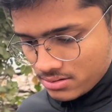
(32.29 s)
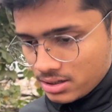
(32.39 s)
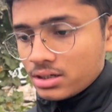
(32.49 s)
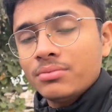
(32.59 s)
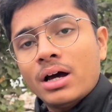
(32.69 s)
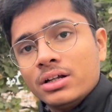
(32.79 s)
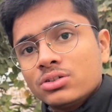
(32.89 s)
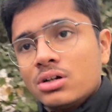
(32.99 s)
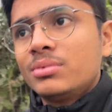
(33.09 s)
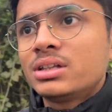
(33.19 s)
बाकी मानस
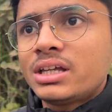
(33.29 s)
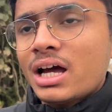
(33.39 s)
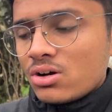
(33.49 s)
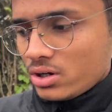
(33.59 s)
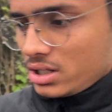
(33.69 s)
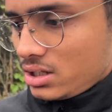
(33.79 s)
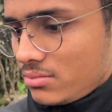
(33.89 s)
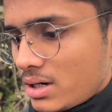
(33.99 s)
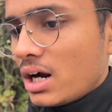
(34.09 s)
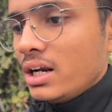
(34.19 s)
और अमन तैयार हो गए अंदर
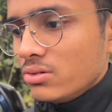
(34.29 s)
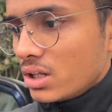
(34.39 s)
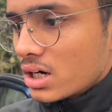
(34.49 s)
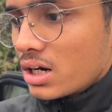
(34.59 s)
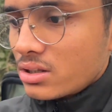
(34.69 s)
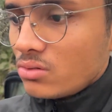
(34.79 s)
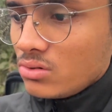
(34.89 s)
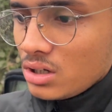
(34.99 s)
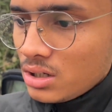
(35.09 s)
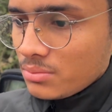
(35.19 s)
मैं गाड़ी उधर करता हूँ
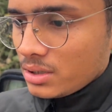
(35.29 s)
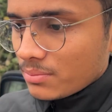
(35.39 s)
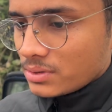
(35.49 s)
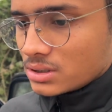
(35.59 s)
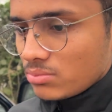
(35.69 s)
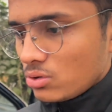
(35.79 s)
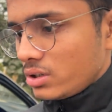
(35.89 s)
फिर अपन सब लोग